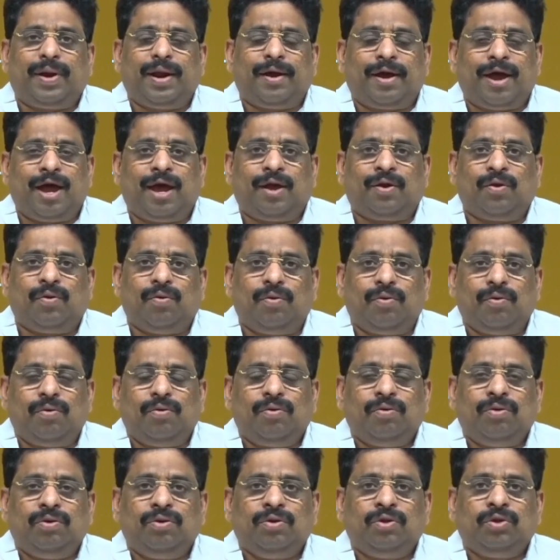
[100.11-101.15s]
ప్రకారం
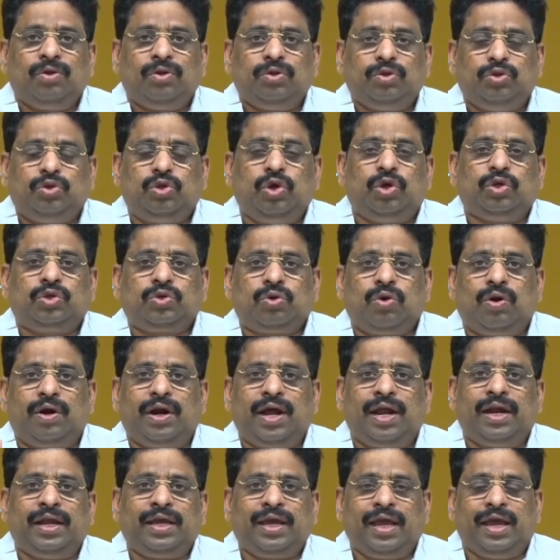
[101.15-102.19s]

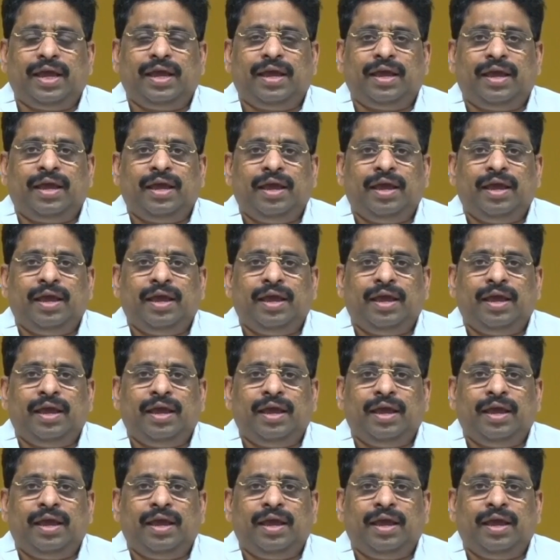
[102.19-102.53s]
దోచుకోవడానికి